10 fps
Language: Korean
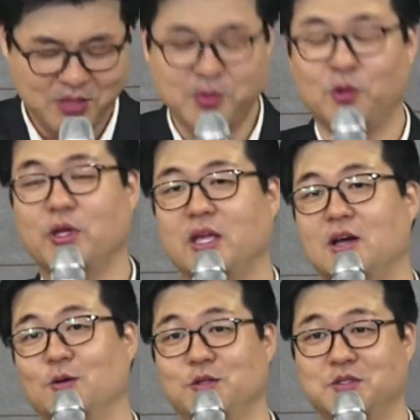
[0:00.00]
시위로
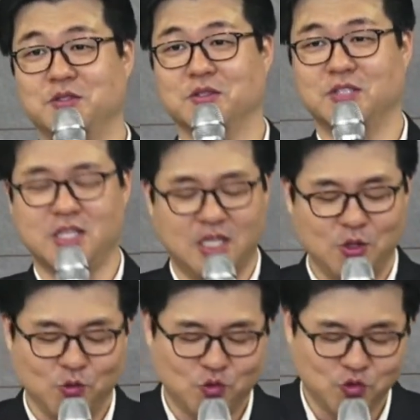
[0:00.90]
얘기하고 있어요. 근데 이
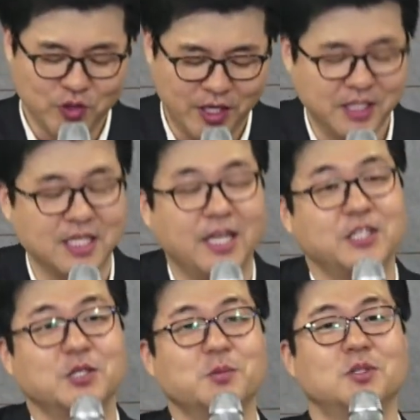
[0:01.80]
두 개의
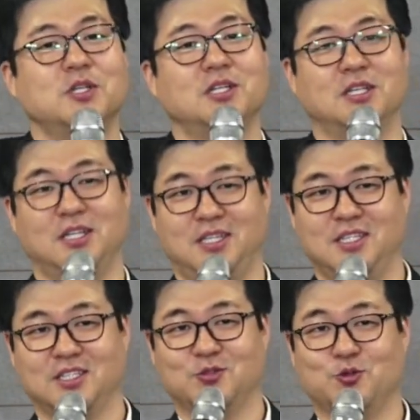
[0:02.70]
차이점을
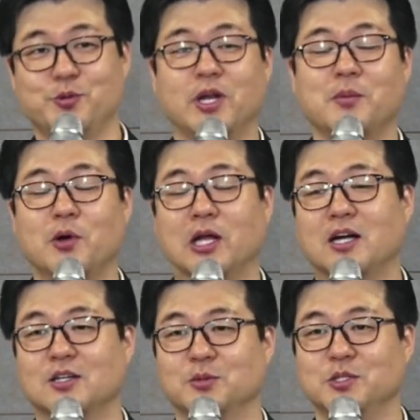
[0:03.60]

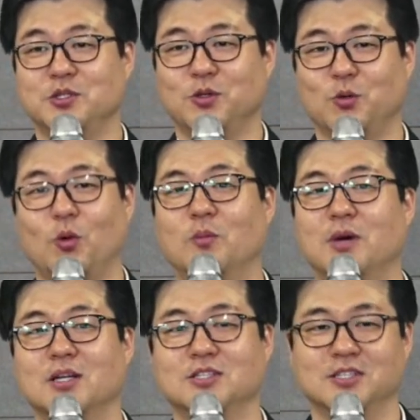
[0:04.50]
구별해봐라 그러면요
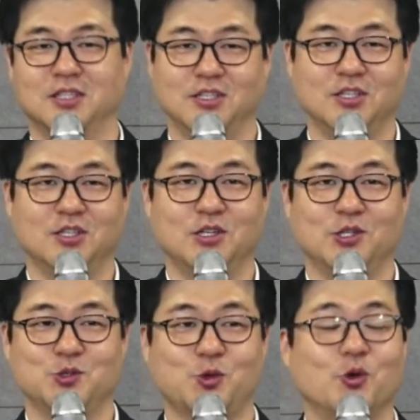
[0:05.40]
원망은
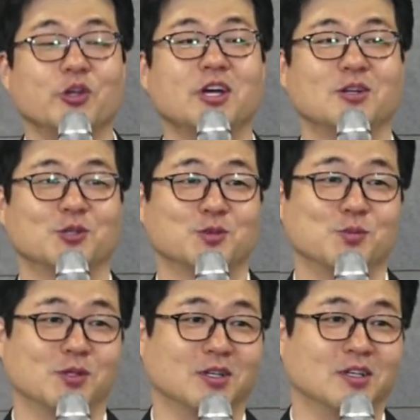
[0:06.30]
조용히 하는
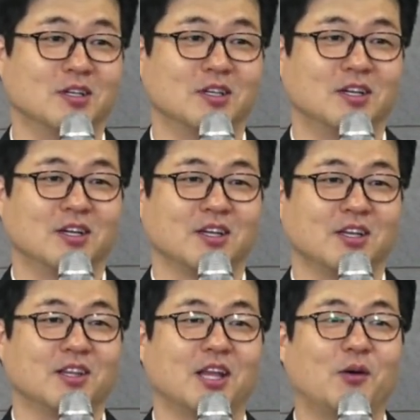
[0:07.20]
것입니다.
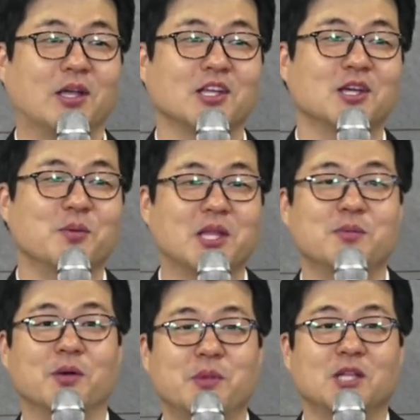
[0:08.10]
그냥 나와 여기
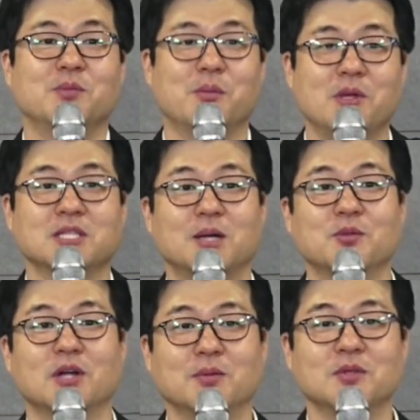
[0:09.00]
옆에 있는 몇몇
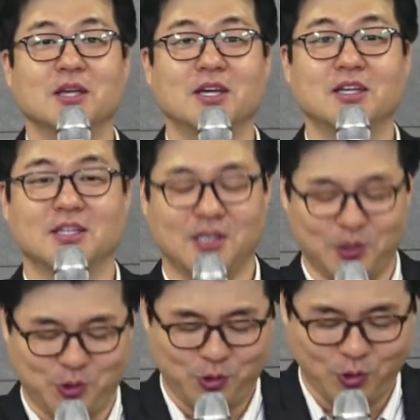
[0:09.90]
사람들과 함께
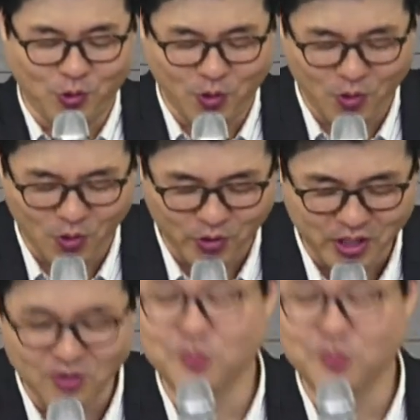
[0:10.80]
그냥 조용히